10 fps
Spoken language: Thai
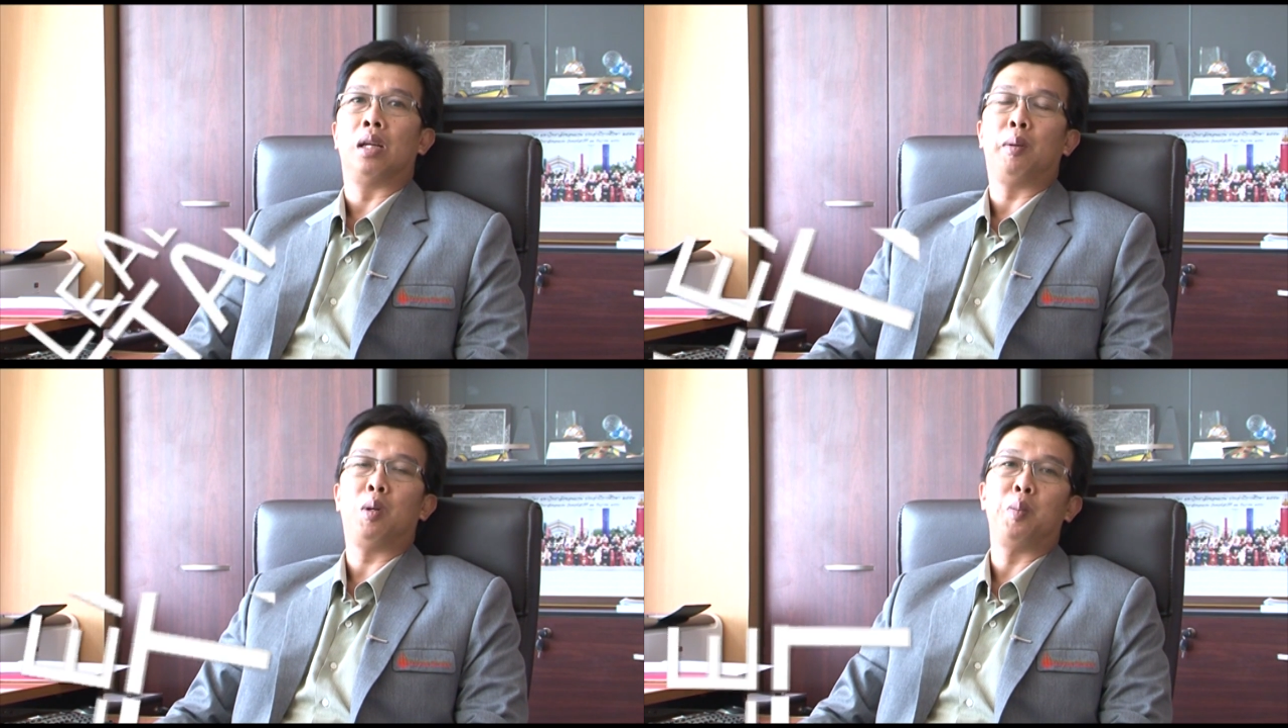
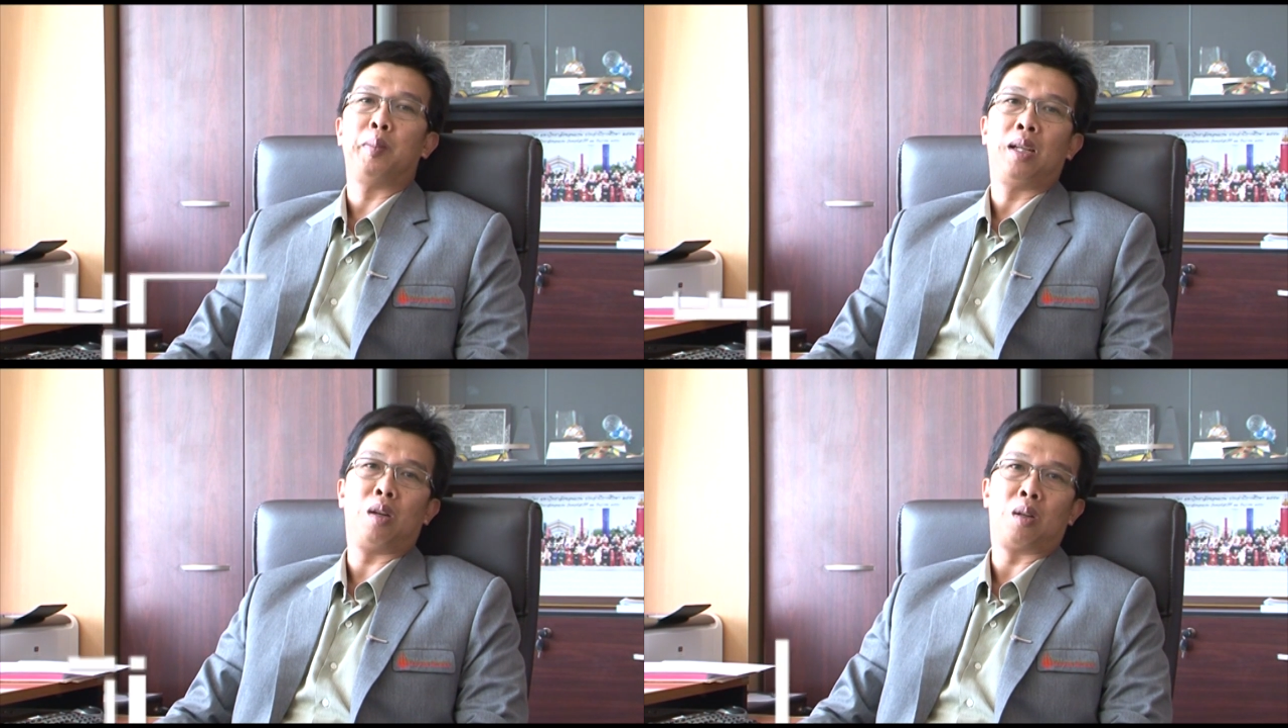เพราะมัน
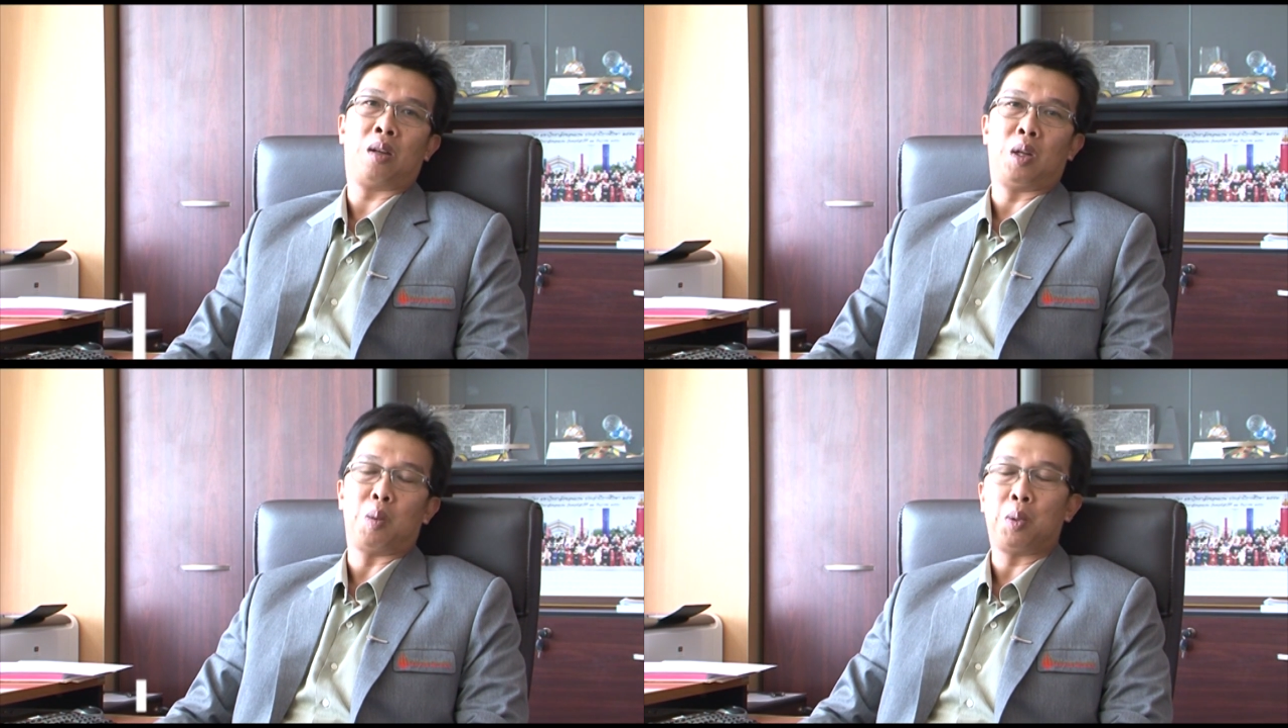มีร่องร
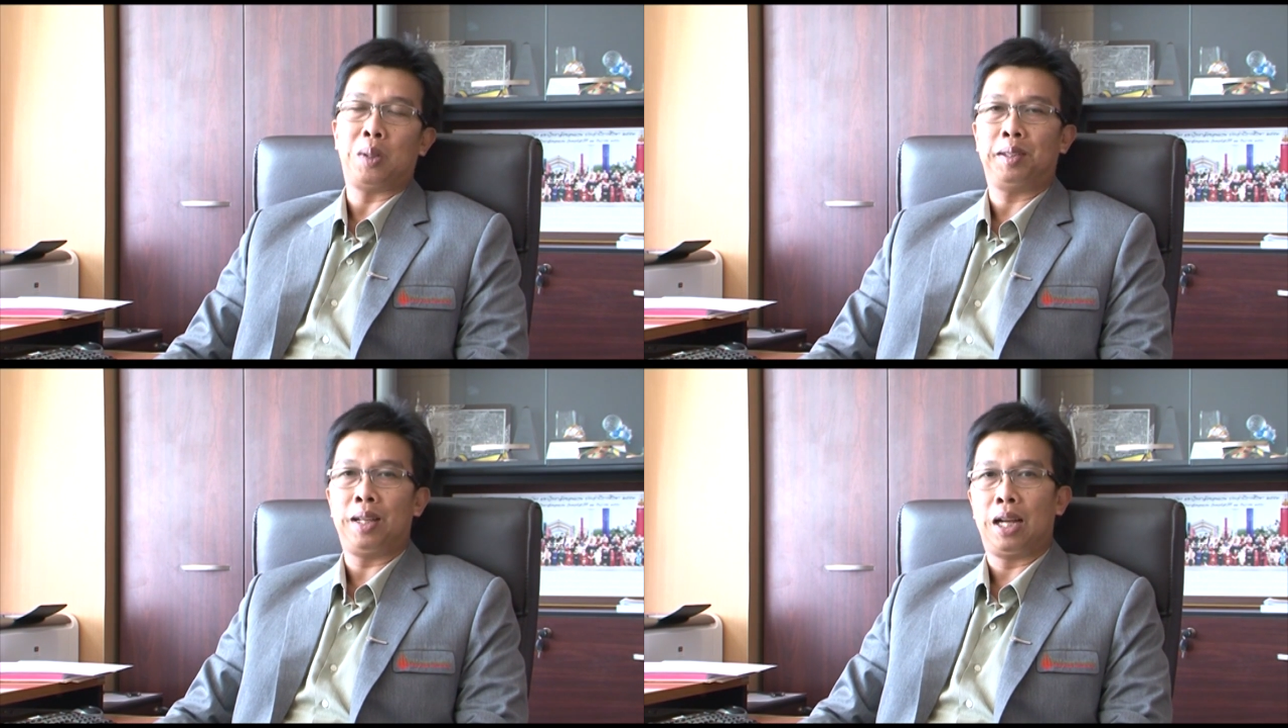อยของประ
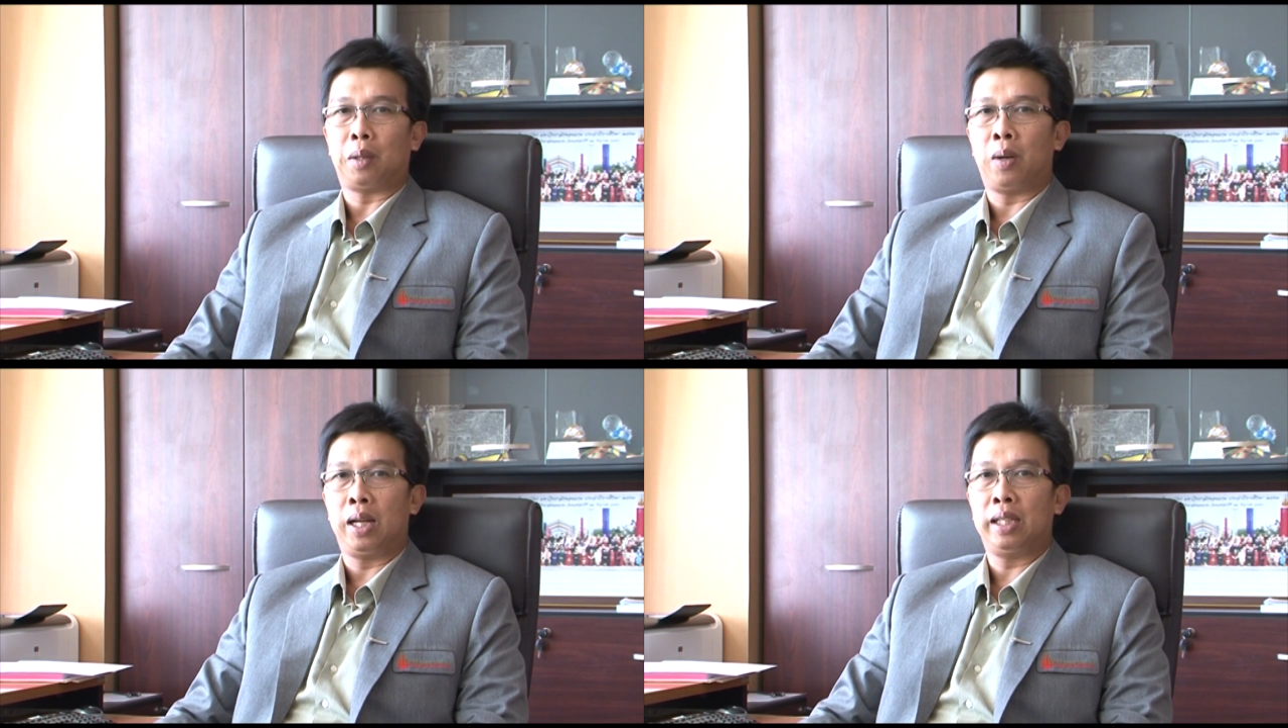วัติศาสต
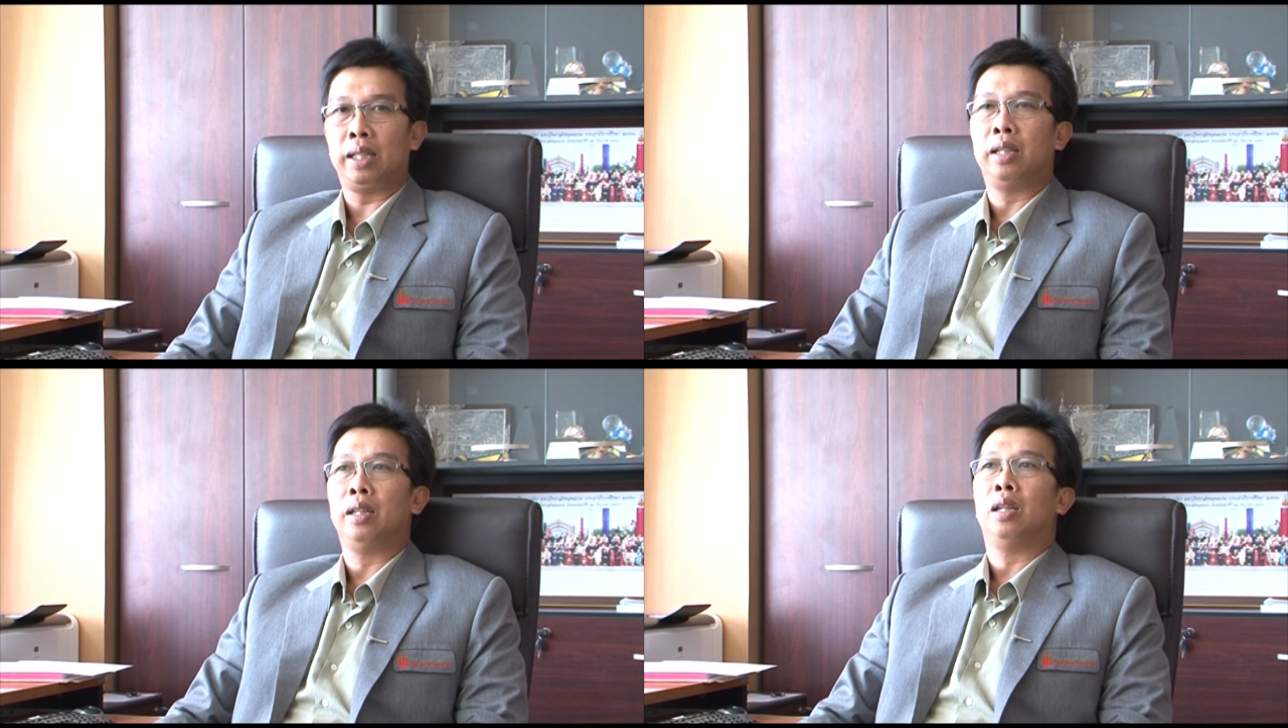ร์ไว้
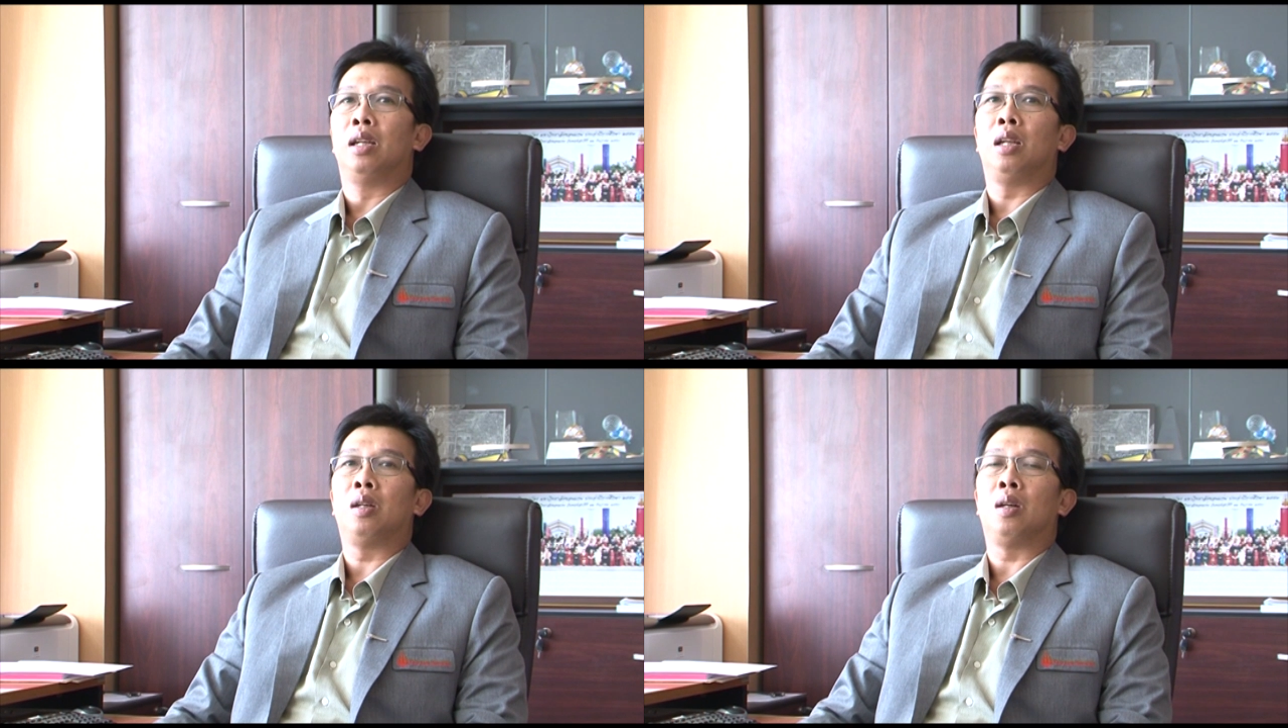
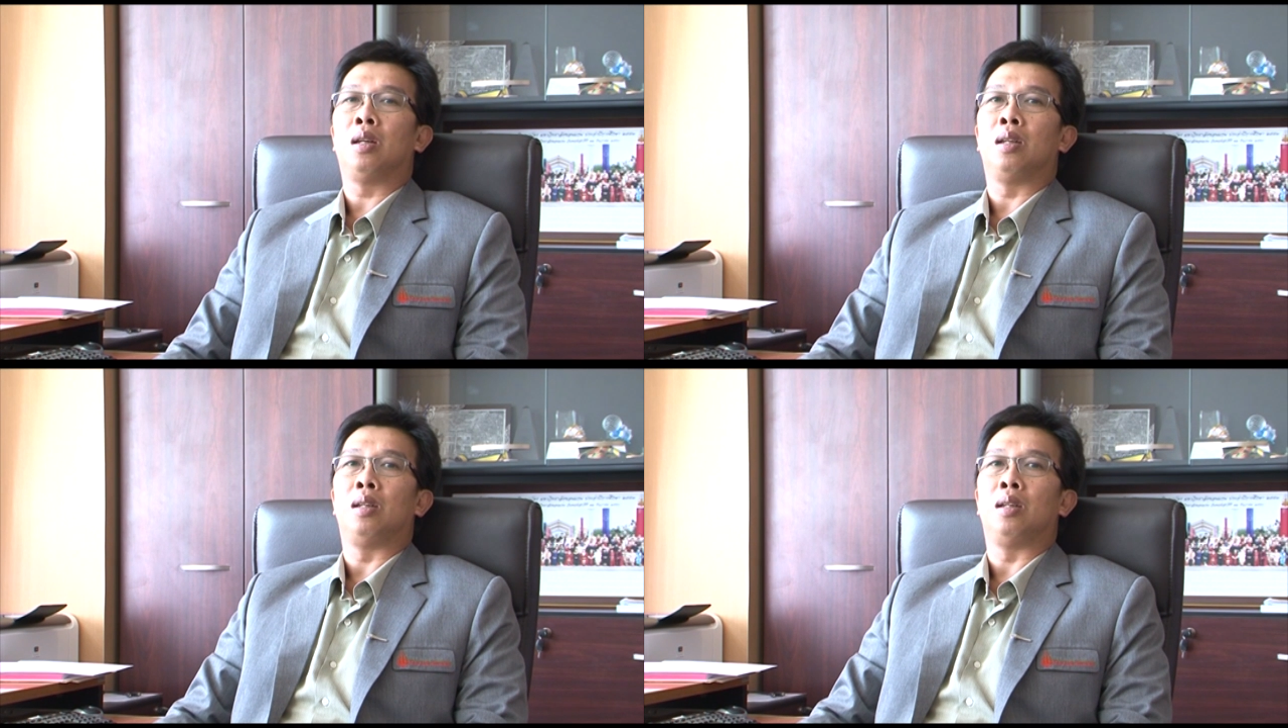แล้วก็